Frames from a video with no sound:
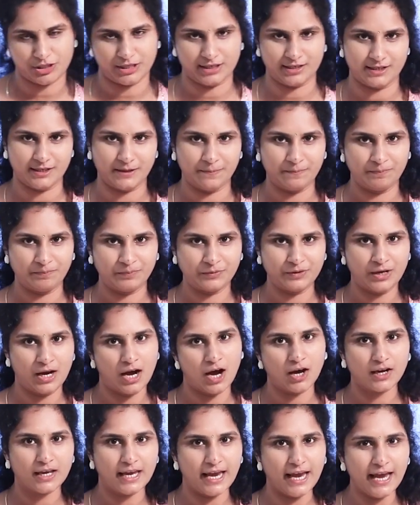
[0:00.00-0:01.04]
క్వశ్చన్స్
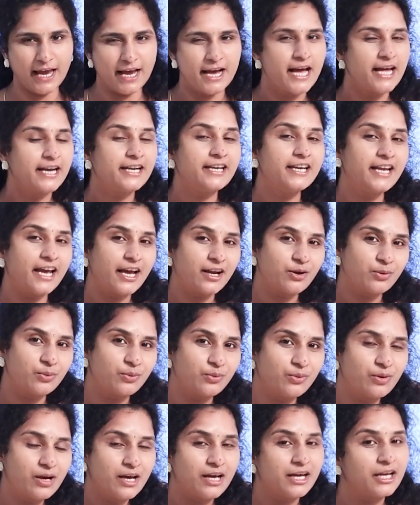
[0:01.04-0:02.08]
ఓకే నేను
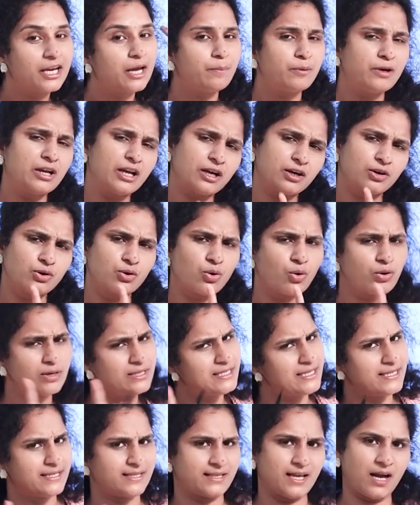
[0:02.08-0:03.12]
రేపు నీకు
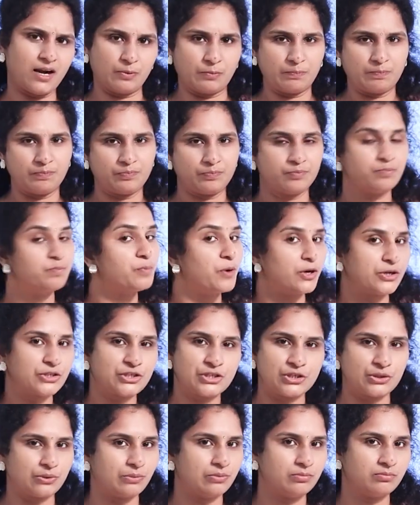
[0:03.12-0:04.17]
నోట్స్ ఇస్తాను
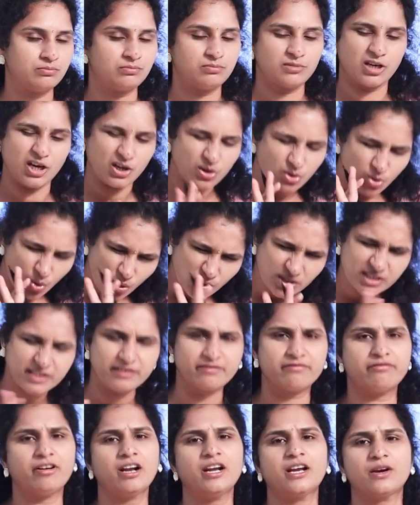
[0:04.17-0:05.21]
పాజిటివ్ నేను నోట్స్
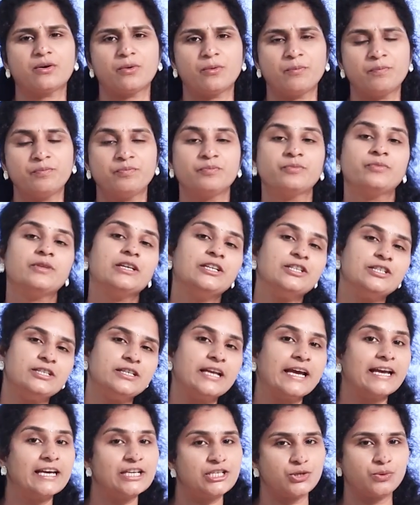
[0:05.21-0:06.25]
ఇవ్వను నీకు
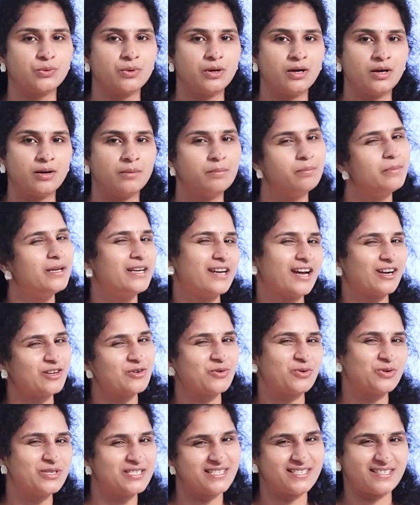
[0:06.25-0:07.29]
నెగిటివ్ మీరు నాకు
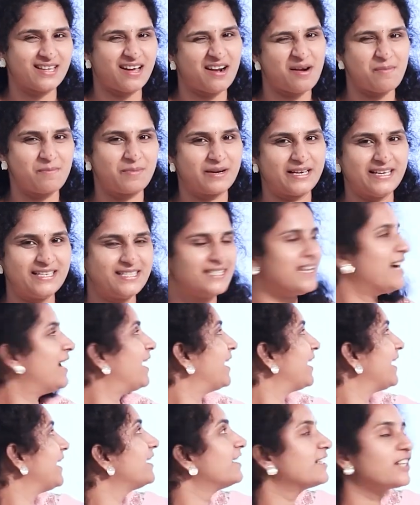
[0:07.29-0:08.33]
నోట్స్ ఇస్తారా ప్లీజ్
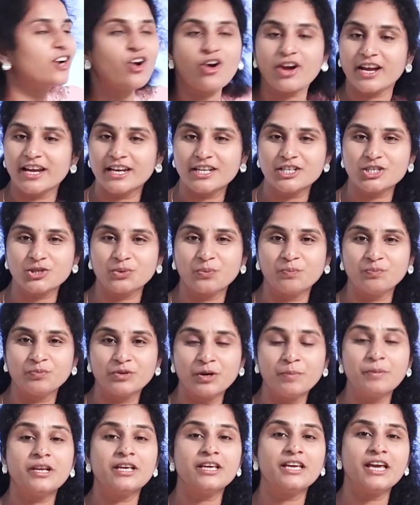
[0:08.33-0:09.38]
ఇంట్రాగేటివ్
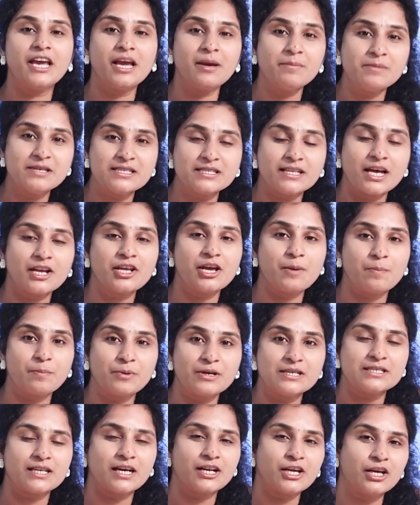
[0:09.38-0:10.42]
మీరు ఏమి ఇస్తారు
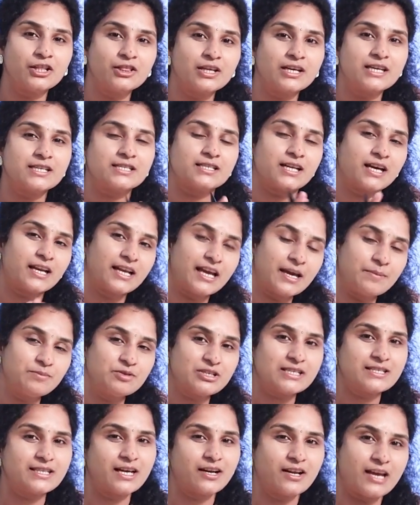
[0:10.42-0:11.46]
ఎప్పుడు ఇస్తారు ఎందుకు ఇస్తారు ఏం
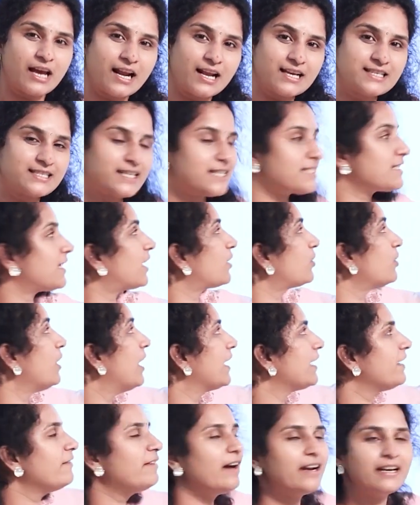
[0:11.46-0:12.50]
చేస్తారు ఎలా చేస్తారు
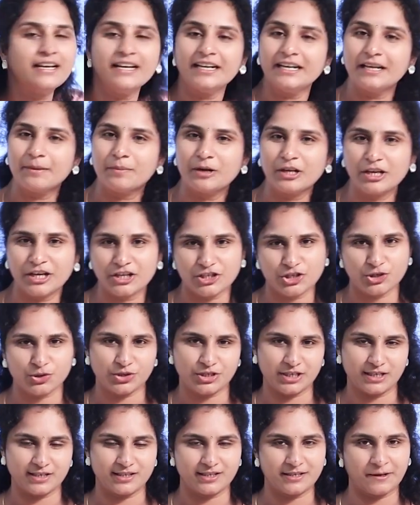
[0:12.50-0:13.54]
ఇవన్నీ డబ్ల్యూహెచ్
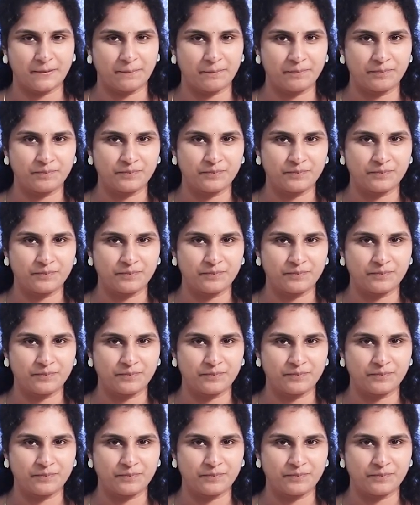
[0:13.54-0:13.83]
క్వశ్చన్స్